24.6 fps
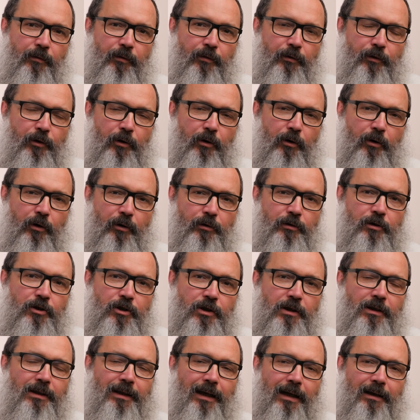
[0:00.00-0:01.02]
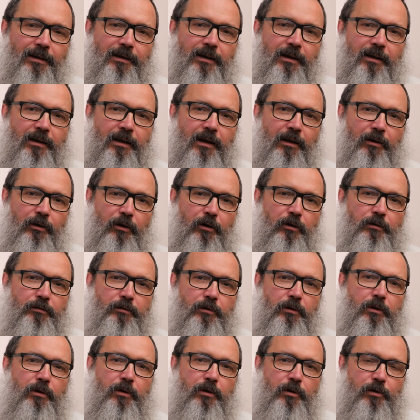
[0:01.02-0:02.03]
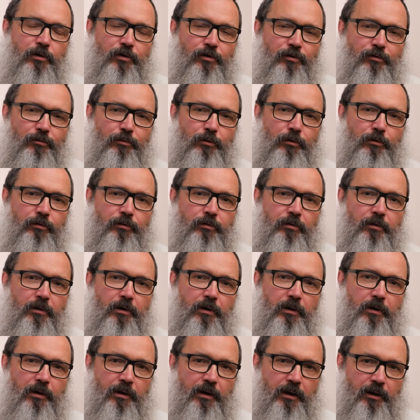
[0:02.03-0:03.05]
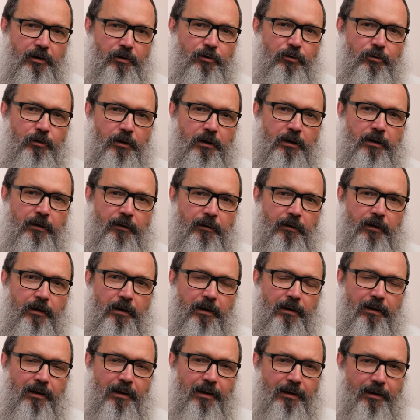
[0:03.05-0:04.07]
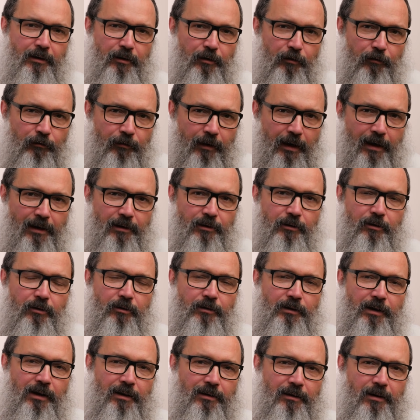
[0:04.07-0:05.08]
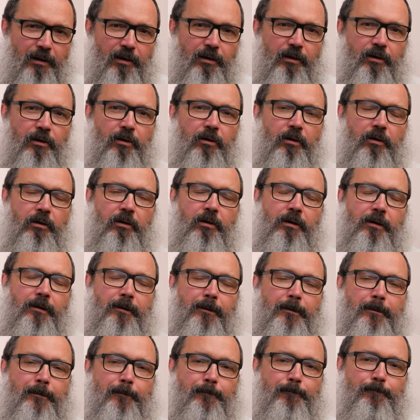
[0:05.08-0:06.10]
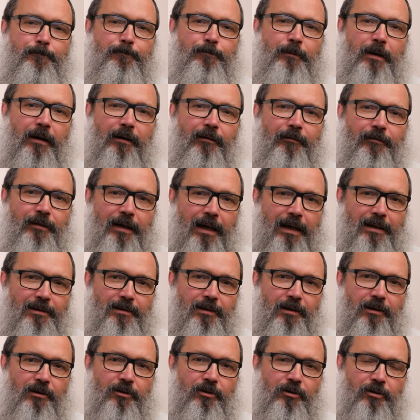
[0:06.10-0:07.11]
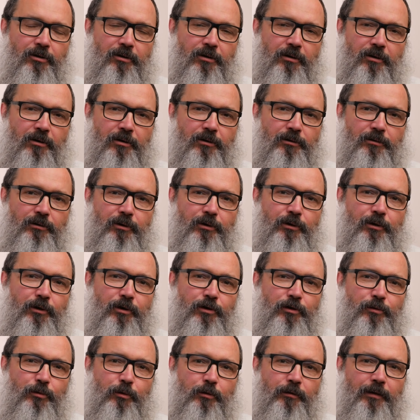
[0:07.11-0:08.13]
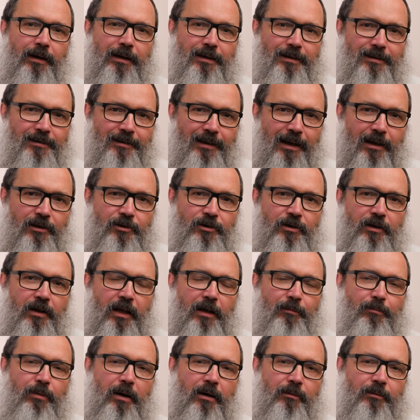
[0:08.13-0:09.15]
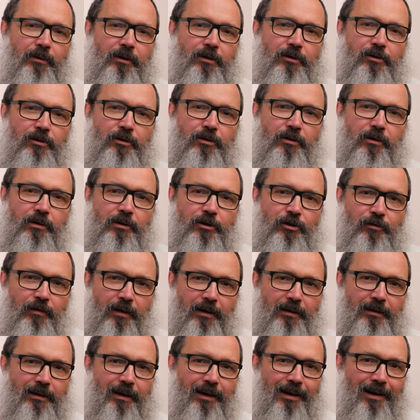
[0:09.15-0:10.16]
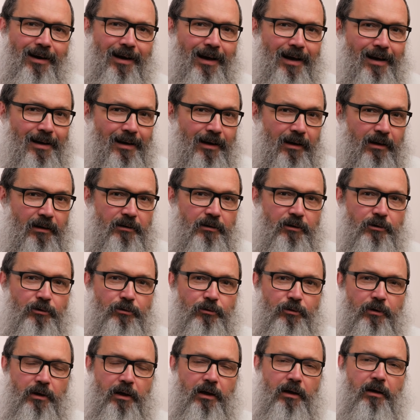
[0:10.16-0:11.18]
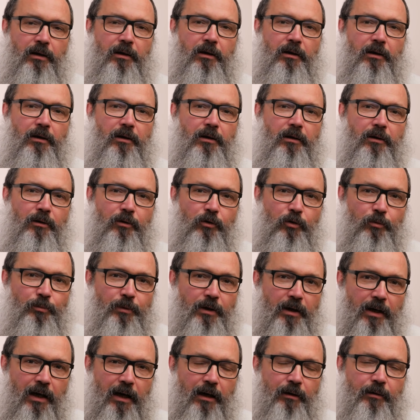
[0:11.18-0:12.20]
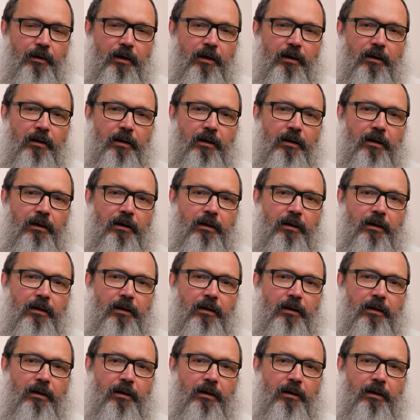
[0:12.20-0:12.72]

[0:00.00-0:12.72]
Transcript: do odczytania na nowo słów reguły. Dlatego warto nie tylko wracać do tych słów, ale znać je na pamięć. Święta Klara, która umierała,